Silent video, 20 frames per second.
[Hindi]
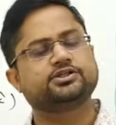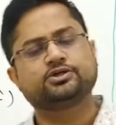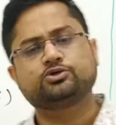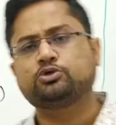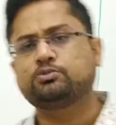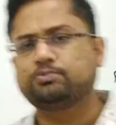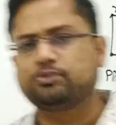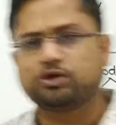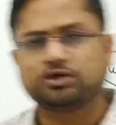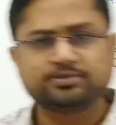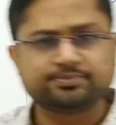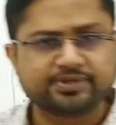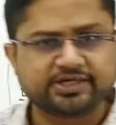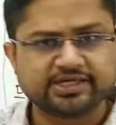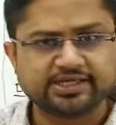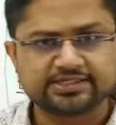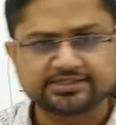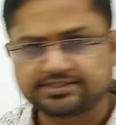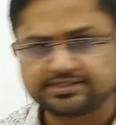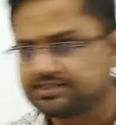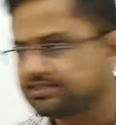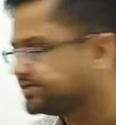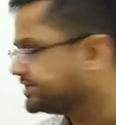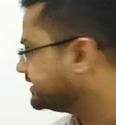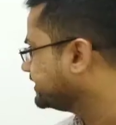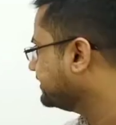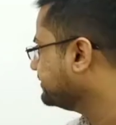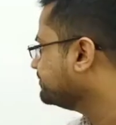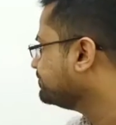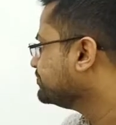देखो बहुत बढ़िया सी ट्रिक
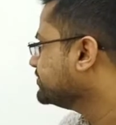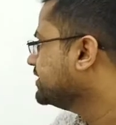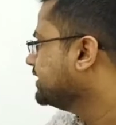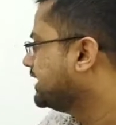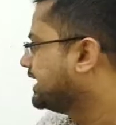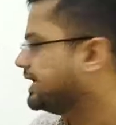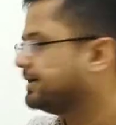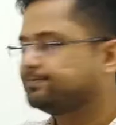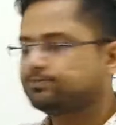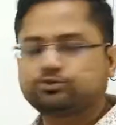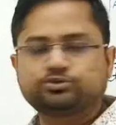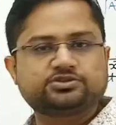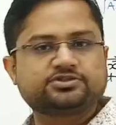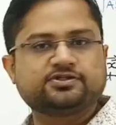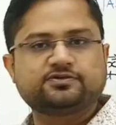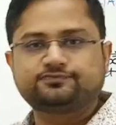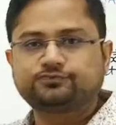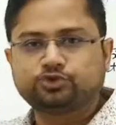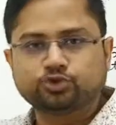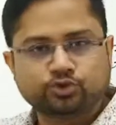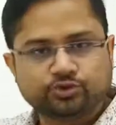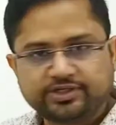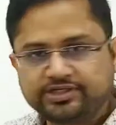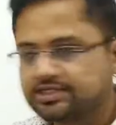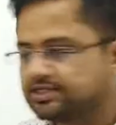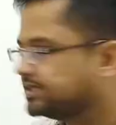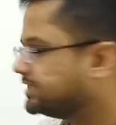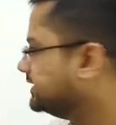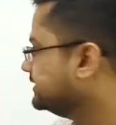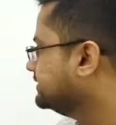है आपको सिर्फ जोड़ी
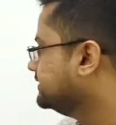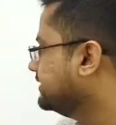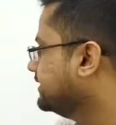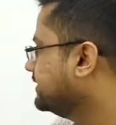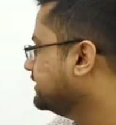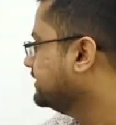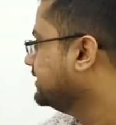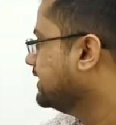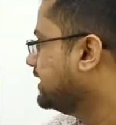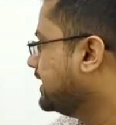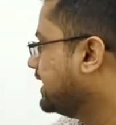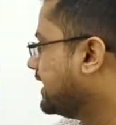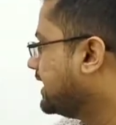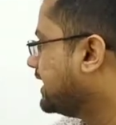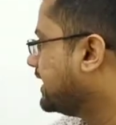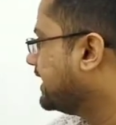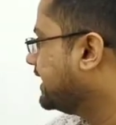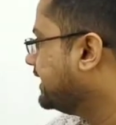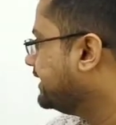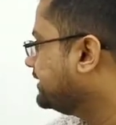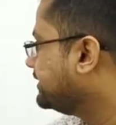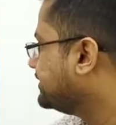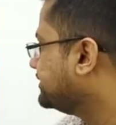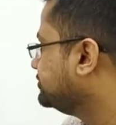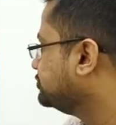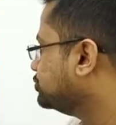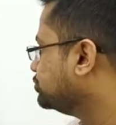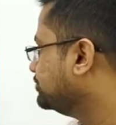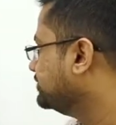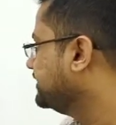लगानी है आई की
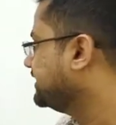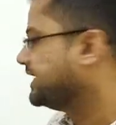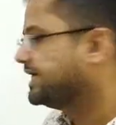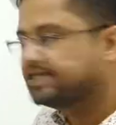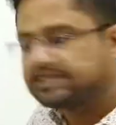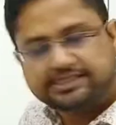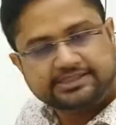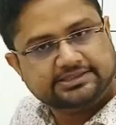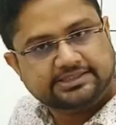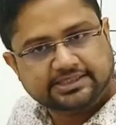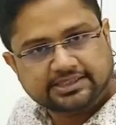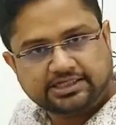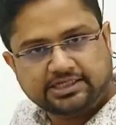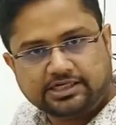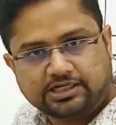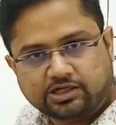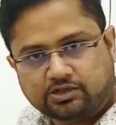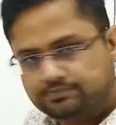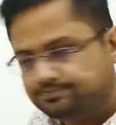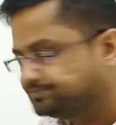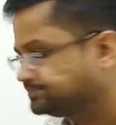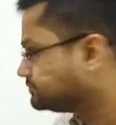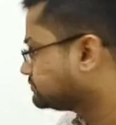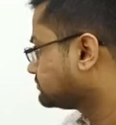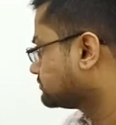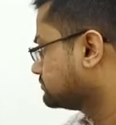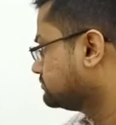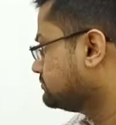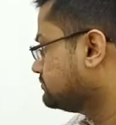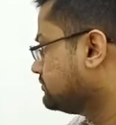जोड़ी आई के साथ लगाओ
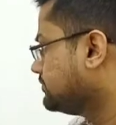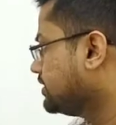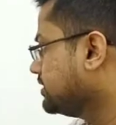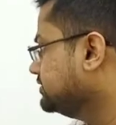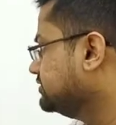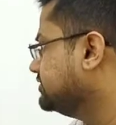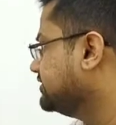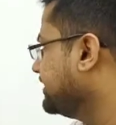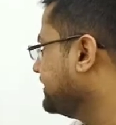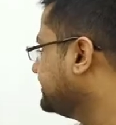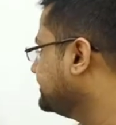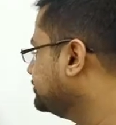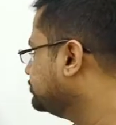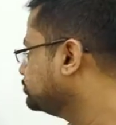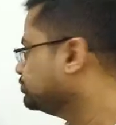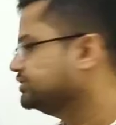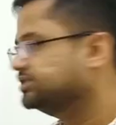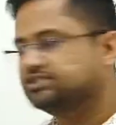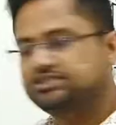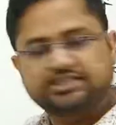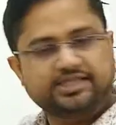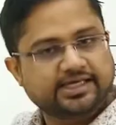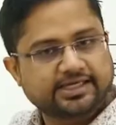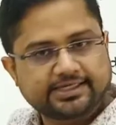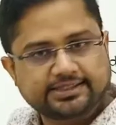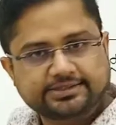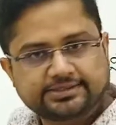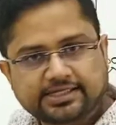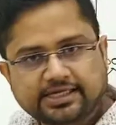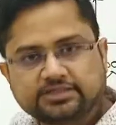जे की जोड़ी जे
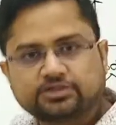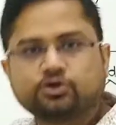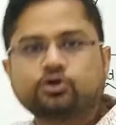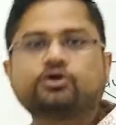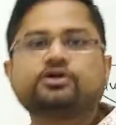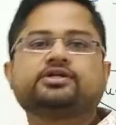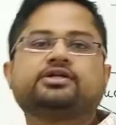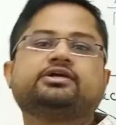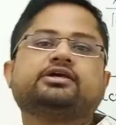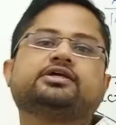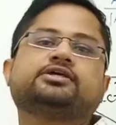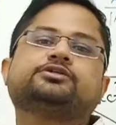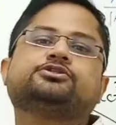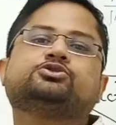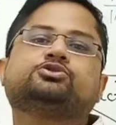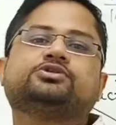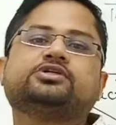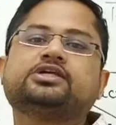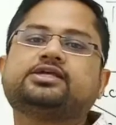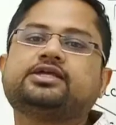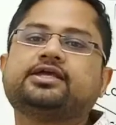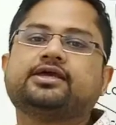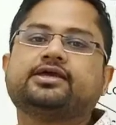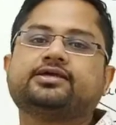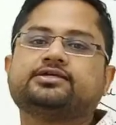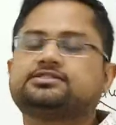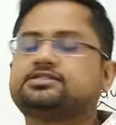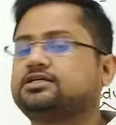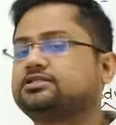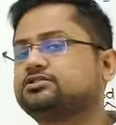के साथ और के की जोड़ी के के
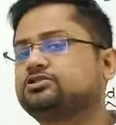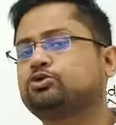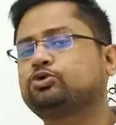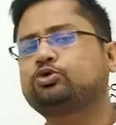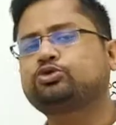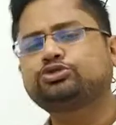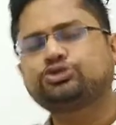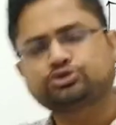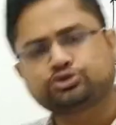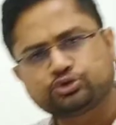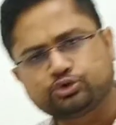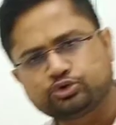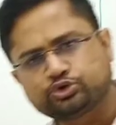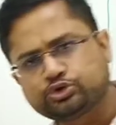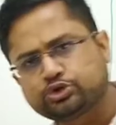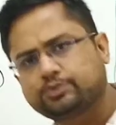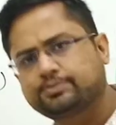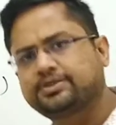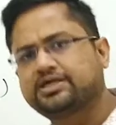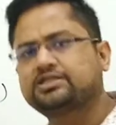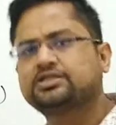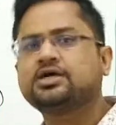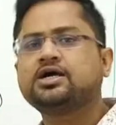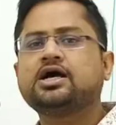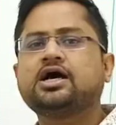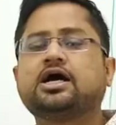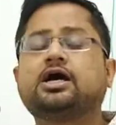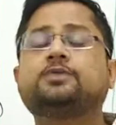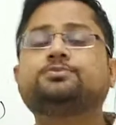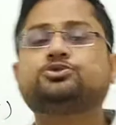साथ कुछ सोचो मत
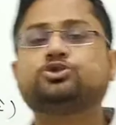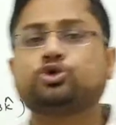अब